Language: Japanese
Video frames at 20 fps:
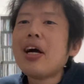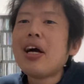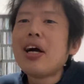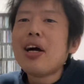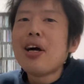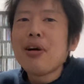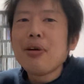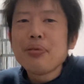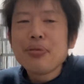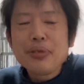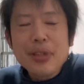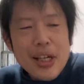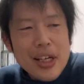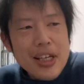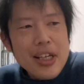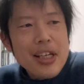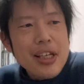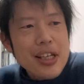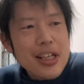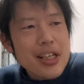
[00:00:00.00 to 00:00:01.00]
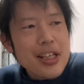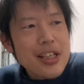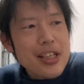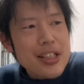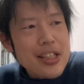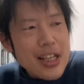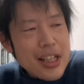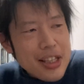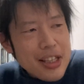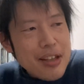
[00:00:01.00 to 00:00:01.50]
あ、あ2
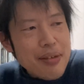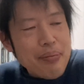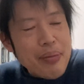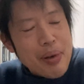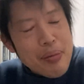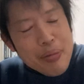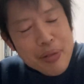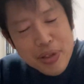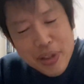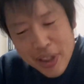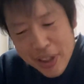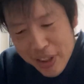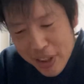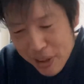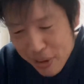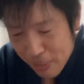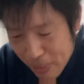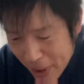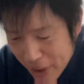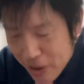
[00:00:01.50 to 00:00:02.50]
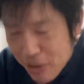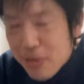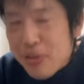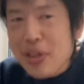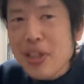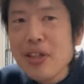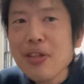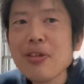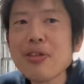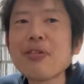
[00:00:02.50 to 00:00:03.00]
人、3人、まあもしかして、まあ10
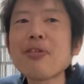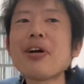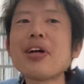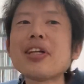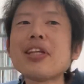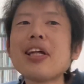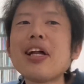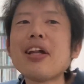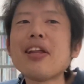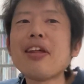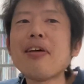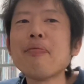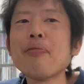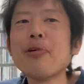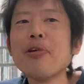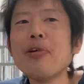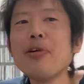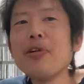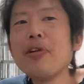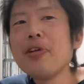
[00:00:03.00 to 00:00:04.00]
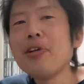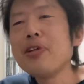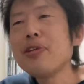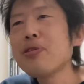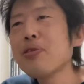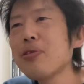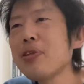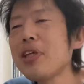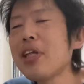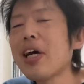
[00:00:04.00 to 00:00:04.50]
人とか来たらね、もう非
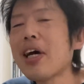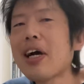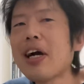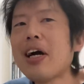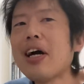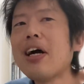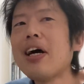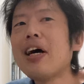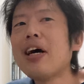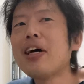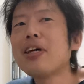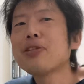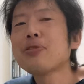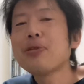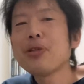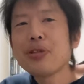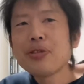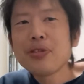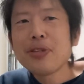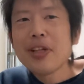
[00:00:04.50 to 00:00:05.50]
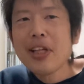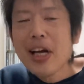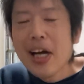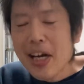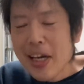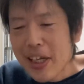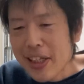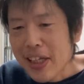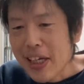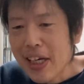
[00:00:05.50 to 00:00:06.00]
常になんか、あそれはそれで
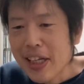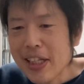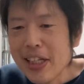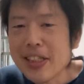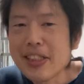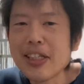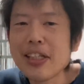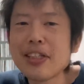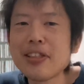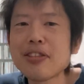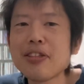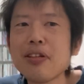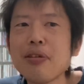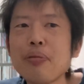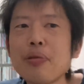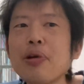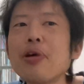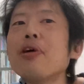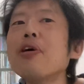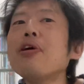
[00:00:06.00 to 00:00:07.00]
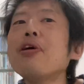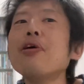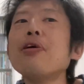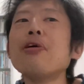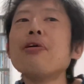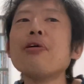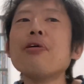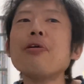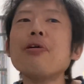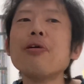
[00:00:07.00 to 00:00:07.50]
ありがたい話なんですけども、
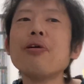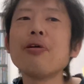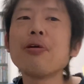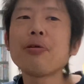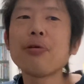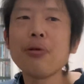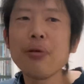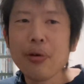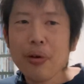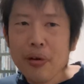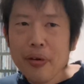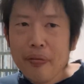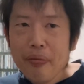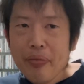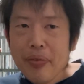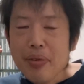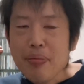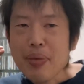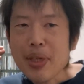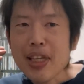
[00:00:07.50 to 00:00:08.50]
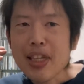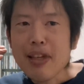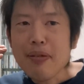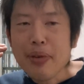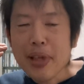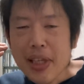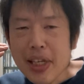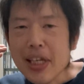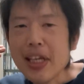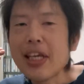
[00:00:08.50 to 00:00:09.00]
おこう、皆
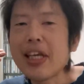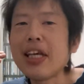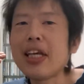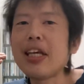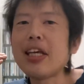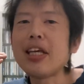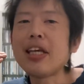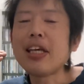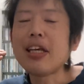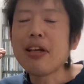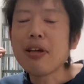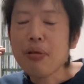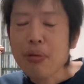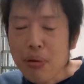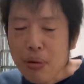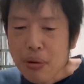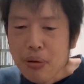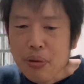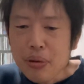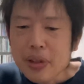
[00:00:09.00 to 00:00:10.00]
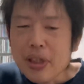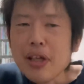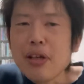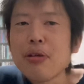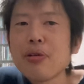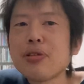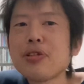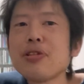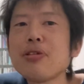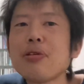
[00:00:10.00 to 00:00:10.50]
様に、こう、ご提
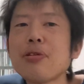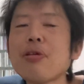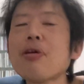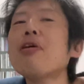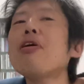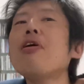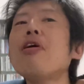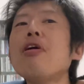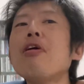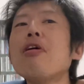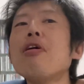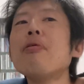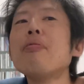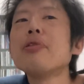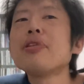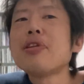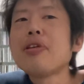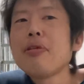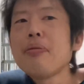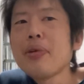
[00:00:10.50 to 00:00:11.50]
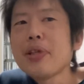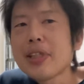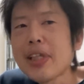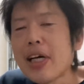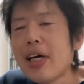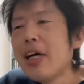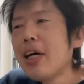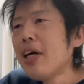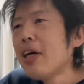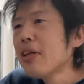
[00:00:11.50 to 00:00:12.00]
供しようと思っておりまし
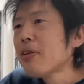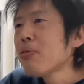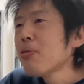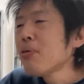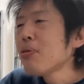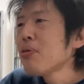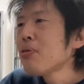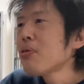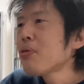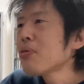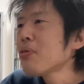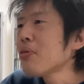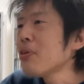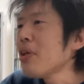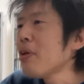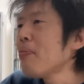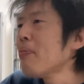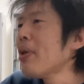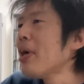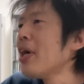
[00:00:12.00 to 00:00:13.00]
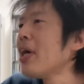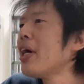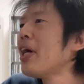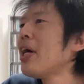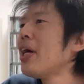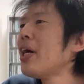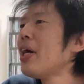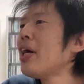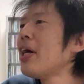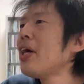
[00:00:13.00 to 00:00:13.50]
た。ということで、
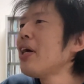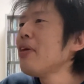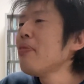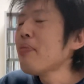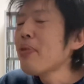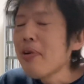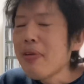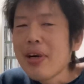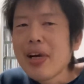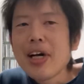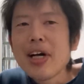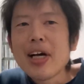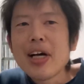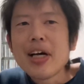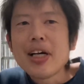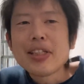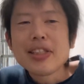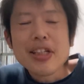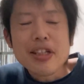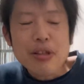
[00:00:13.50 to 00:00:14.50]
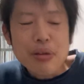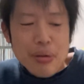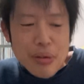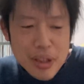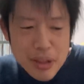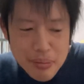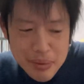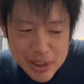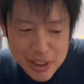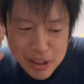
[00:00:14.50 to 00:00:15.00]
まあ、今は、先ほど
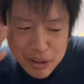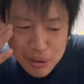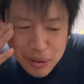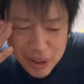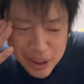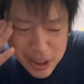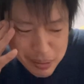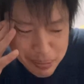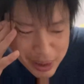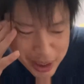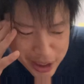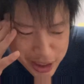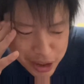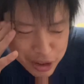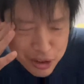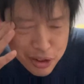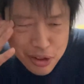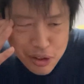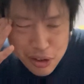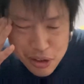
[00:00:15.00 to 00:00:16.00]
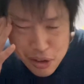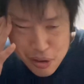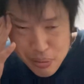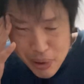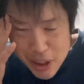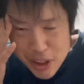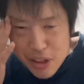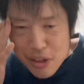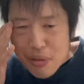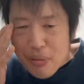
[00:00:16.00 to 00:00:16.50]
言いました通り、まあ、期日
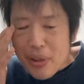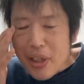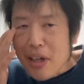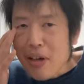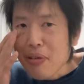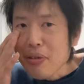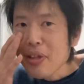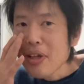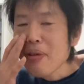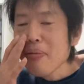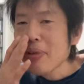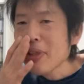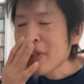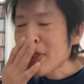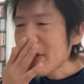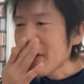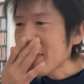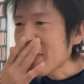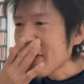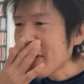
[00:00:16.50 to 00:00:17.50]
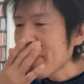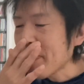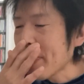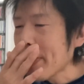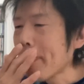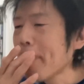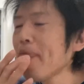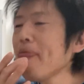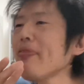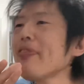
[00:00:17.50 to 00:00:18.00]
待しのみでございましてですね、ま
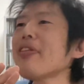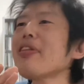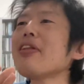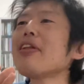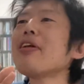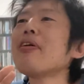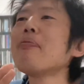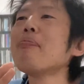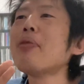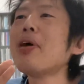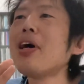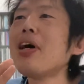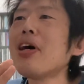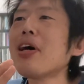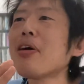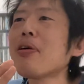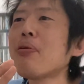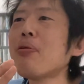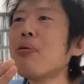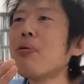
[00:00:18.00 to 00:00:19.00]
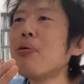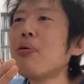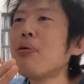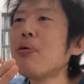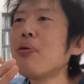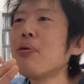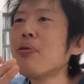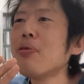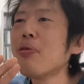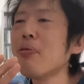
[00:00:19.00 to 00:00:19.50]
あ、まあ、
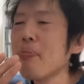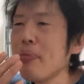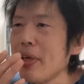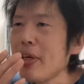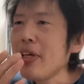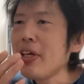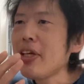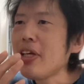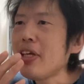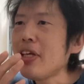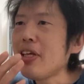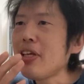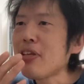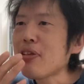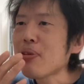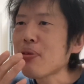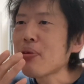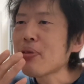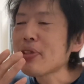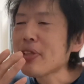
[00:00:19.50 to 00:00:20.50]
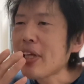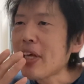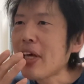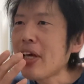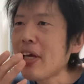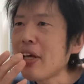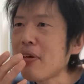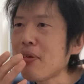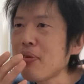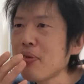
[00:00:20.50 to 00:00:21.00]
こう、のんびり過ごして
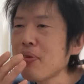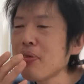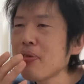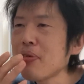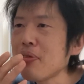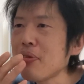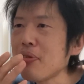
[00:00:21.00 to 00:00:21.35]
いる